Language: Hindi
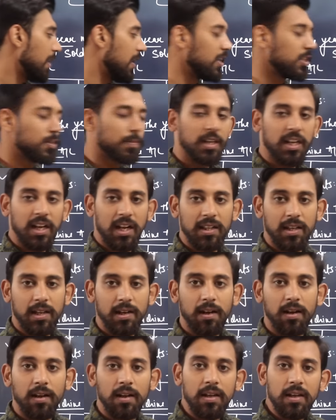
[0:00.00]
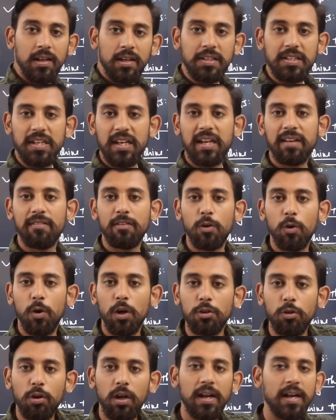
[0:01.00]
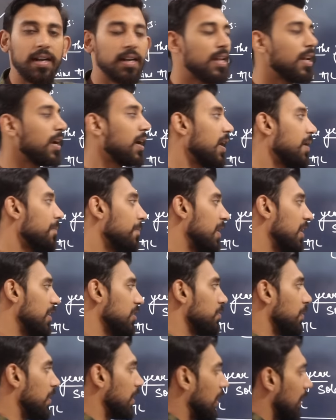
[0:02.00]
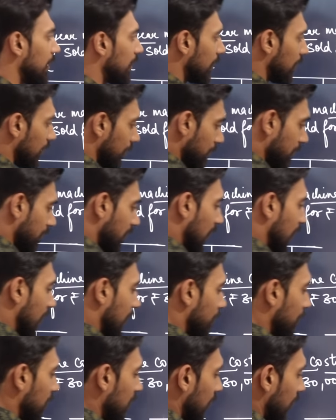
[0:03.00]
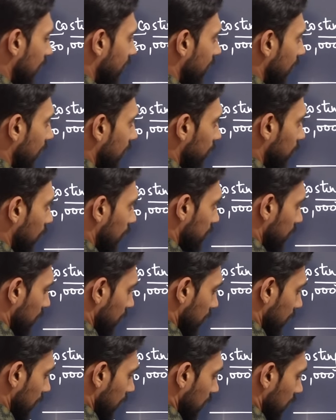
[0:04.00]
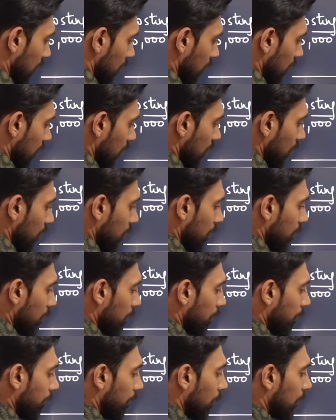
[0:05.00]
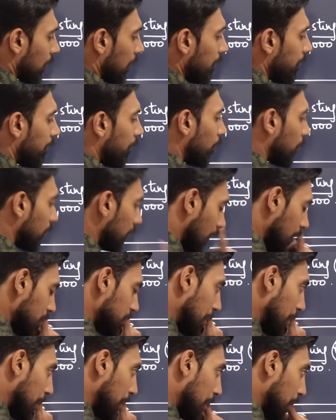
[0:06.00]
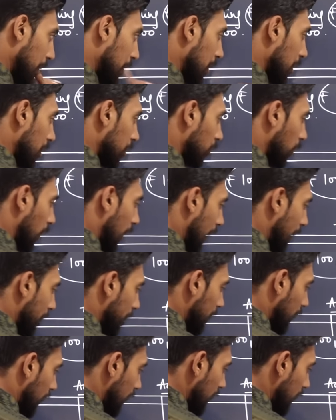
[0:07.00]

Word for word: बैलेंस में निकाल देना ये गिवन होगा तो करंट ईयर का डेप बैलेंस में निकाल देना अभी फिलहाल हमें ये गिवन है इस क्वेश्चन में फोर्टी फोर थाउजेंड तो आपका